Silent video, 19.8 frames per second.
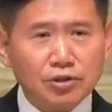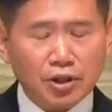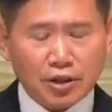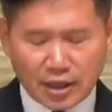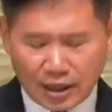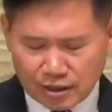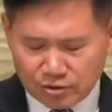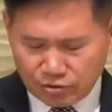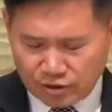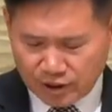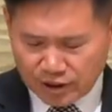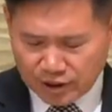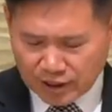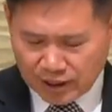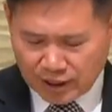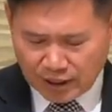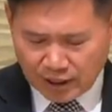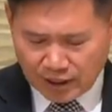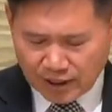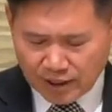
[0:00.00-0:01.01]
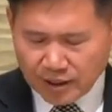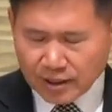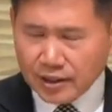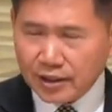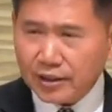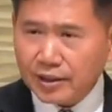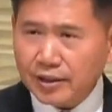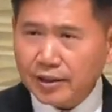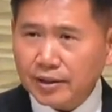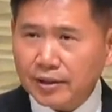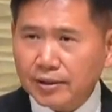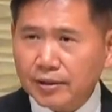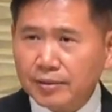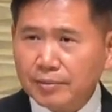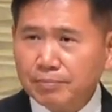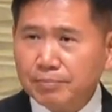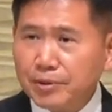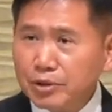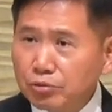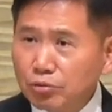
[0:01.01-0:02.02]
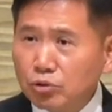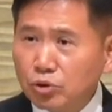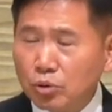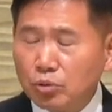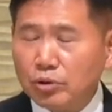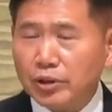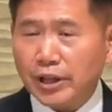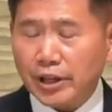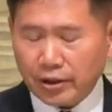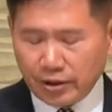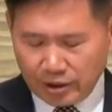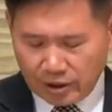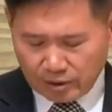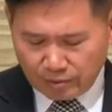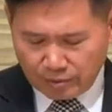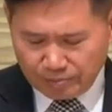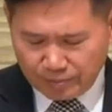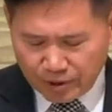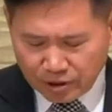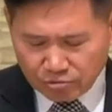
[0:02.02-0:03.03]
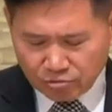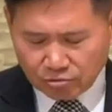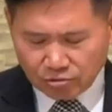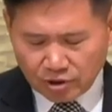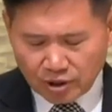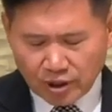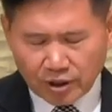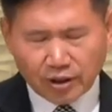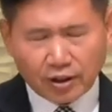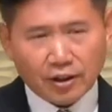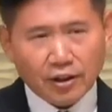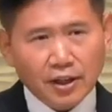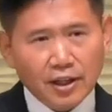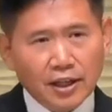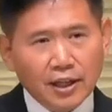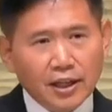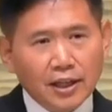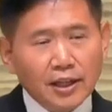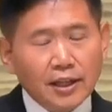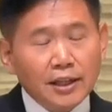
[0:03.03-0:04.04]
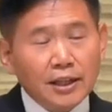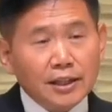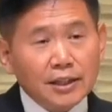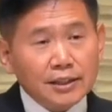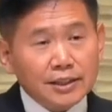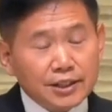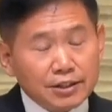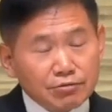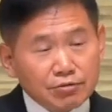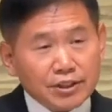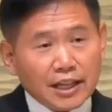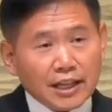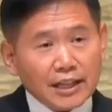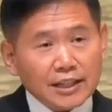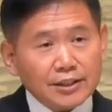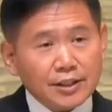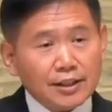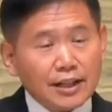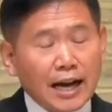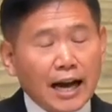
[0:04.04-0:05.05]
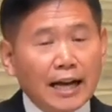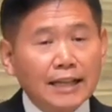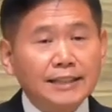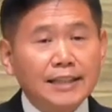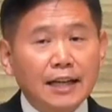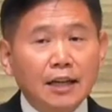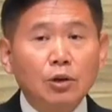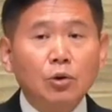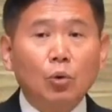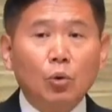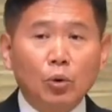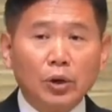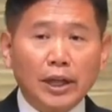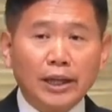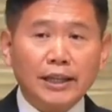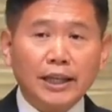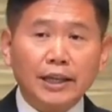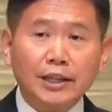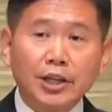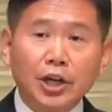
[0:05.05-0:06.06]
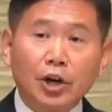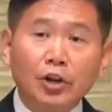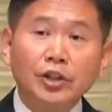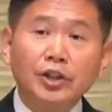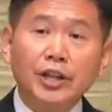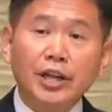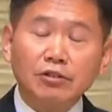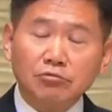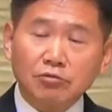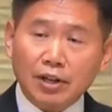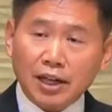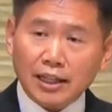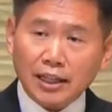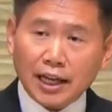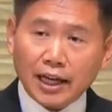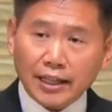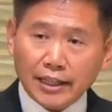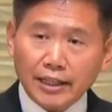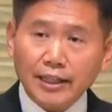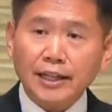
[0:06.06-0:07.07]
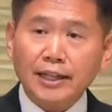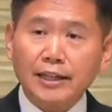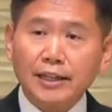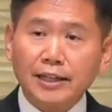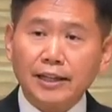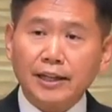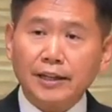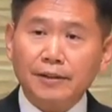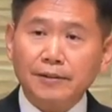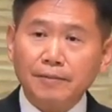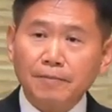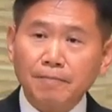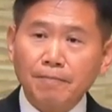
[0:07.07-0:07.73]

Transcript: 전락할 수 있을까? 미국도 그래요. 여러분 미국을요 지구상에서 가장 오래된 현대 국가다 이렇게 얘기해요.